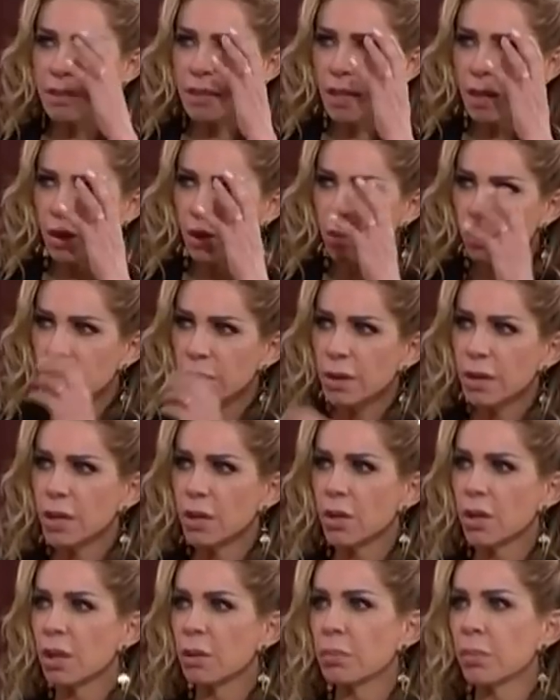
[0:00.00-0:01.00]
se le ha
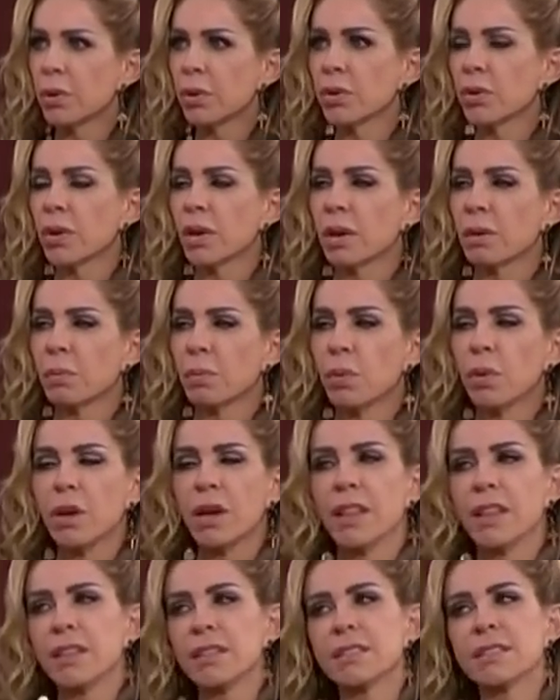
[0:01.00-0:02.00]
ocurrido de pronto que
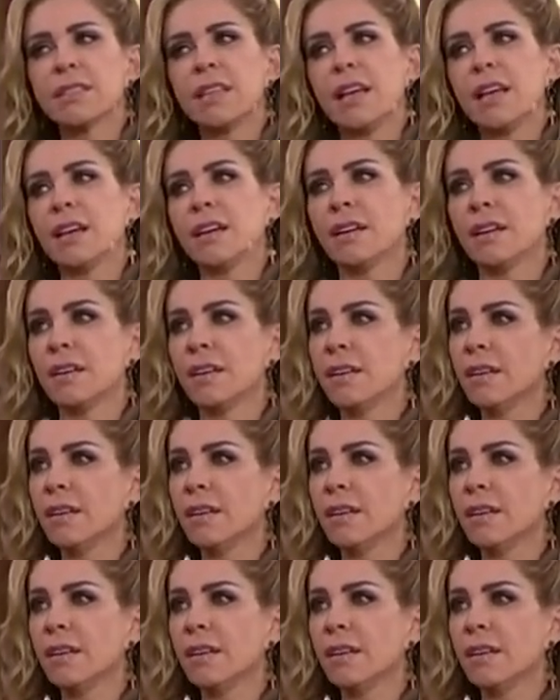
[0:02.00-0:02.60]
puede ser?